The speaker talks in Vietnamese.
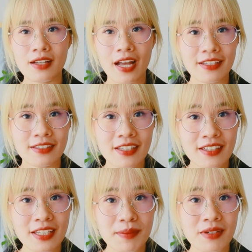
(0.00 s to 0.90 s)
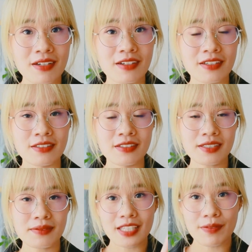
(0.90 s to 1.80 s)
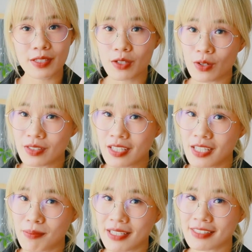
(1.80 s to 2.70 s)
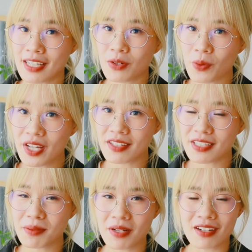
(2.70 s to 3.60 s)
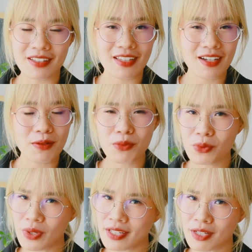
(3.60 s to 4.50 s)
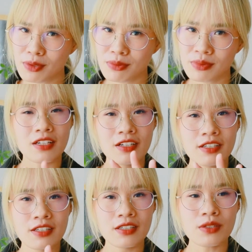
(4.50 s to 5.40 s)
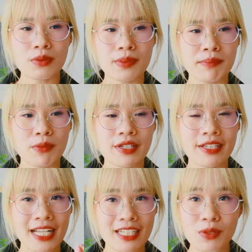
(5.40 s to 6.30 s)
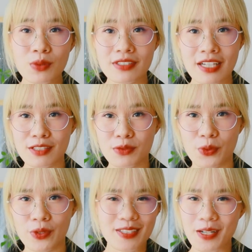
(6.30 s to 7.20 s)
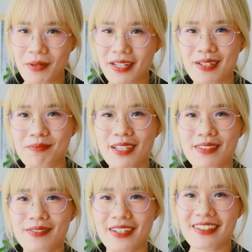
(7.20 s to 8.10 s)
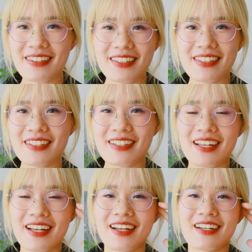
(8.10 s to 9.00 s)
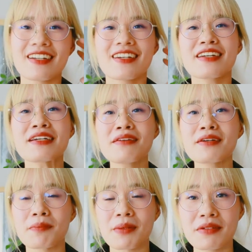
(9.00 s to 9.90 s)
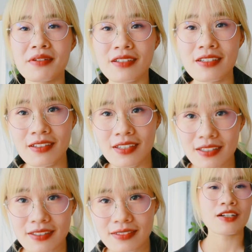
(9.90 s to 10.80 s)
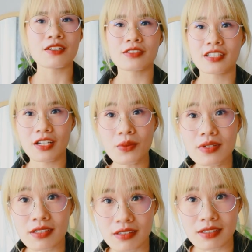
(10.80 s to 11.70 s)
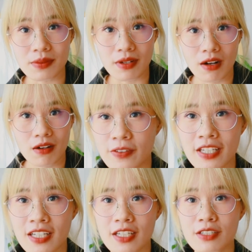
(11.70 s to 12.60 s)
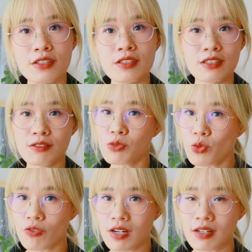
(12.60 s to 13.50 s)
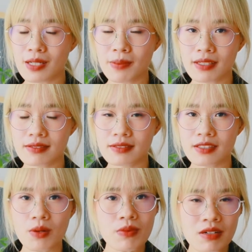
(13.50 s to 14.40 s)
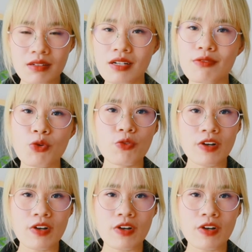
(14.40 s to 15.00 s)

hãy tiết kiệm lời hứa tại vì có thể bạn sẽ quên nhưng mà người ta không quên đâu lời hứa của bạn một khi đã thốt ra rồi trời biết đất biết và đương nhiên là người mà được hứa đó họ sẽ luôn nhớ điều đó vậy nên là đừng hứa vu vơ các bạn không hứa vu